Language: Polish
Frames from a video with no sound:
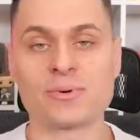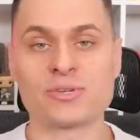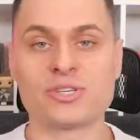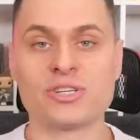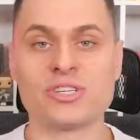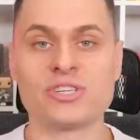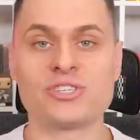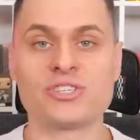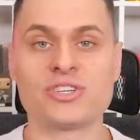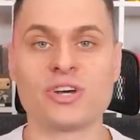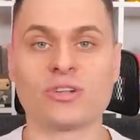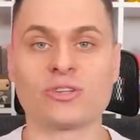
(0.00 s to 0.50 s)

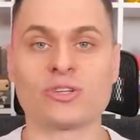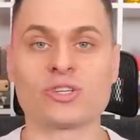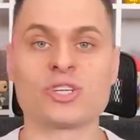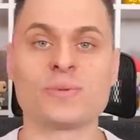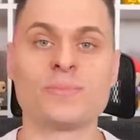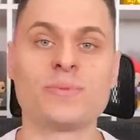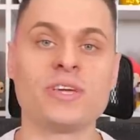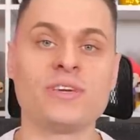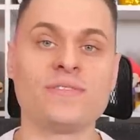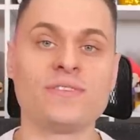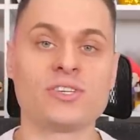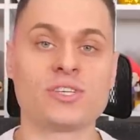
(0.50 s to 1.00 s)
prosiliście o to,
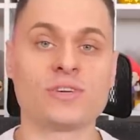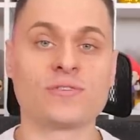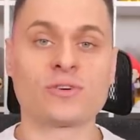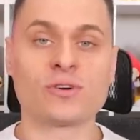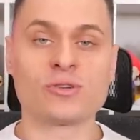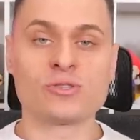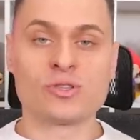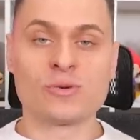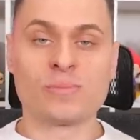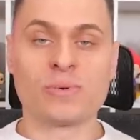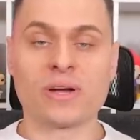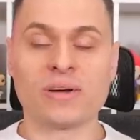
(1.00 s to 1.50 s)
żeby Iwi się w
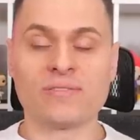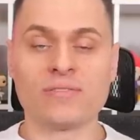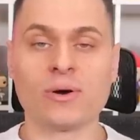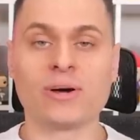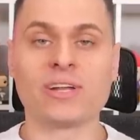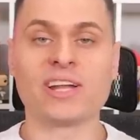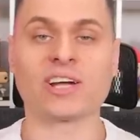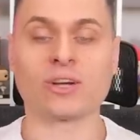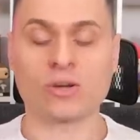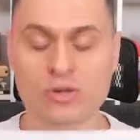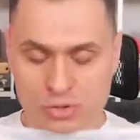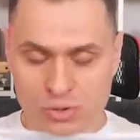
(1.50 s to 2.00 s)
końcu pojawiła
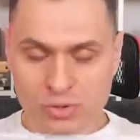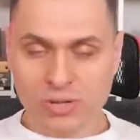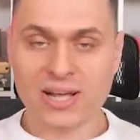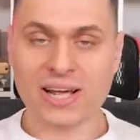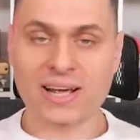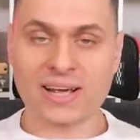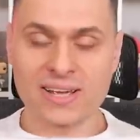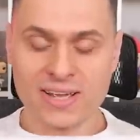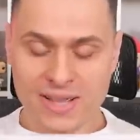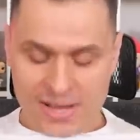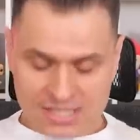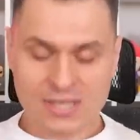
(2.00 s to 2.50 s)
na
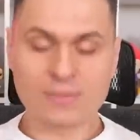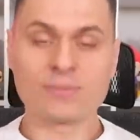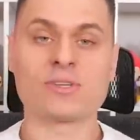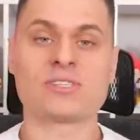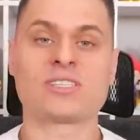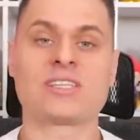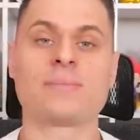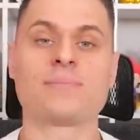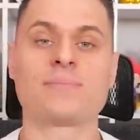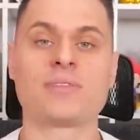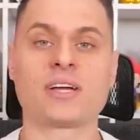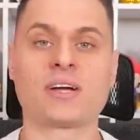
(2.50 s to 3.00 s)
koszulkach. Są
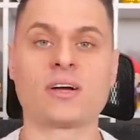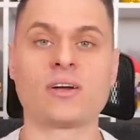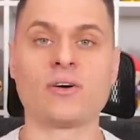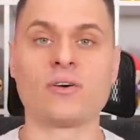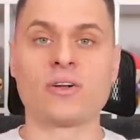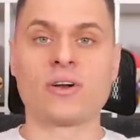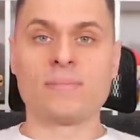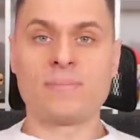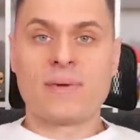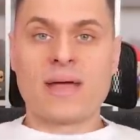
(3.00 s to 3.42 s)
dostępne kolory